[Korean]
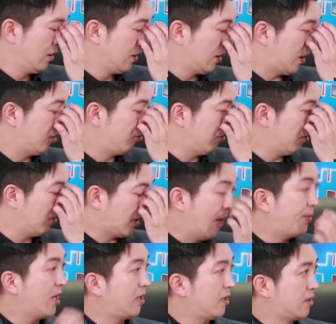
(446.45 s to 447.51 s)
기술
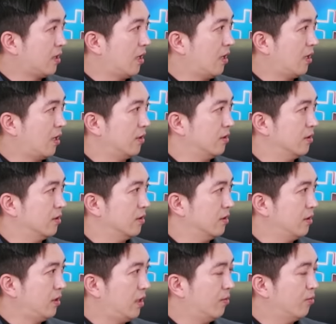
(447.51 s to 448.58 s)

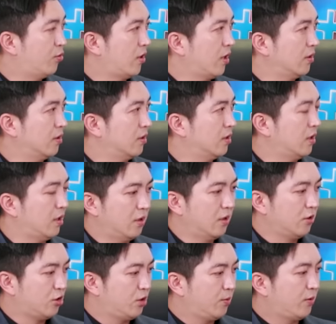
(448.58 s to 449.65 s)
개발자라든지 인프라들이
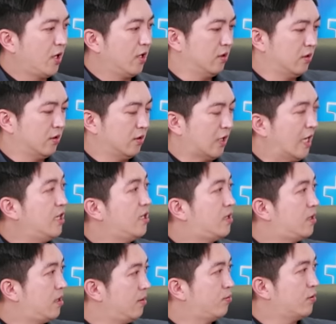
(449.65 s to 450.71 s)
쉽게 그
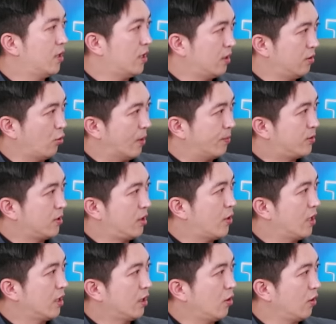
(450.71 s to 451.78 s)
네이티브한 웹3
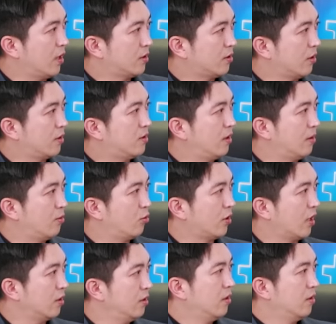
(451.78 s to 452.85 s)
환경에서
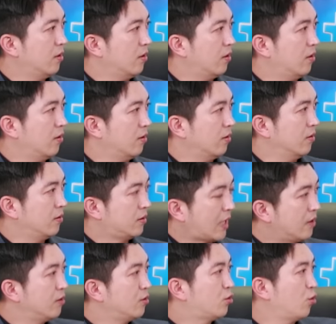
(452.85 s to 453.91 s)
크기보다는 어,
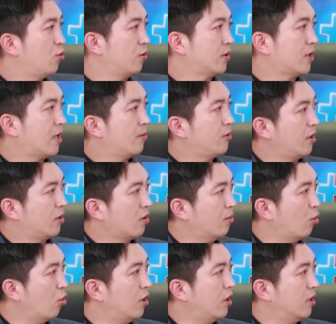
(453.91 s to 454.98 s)
다른 쪽으로 사람들이 더
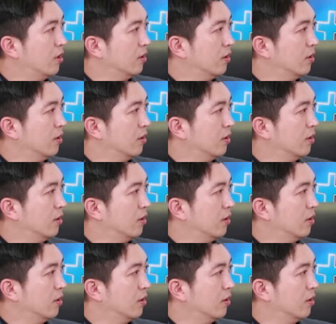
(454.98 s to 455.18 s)
몰리는.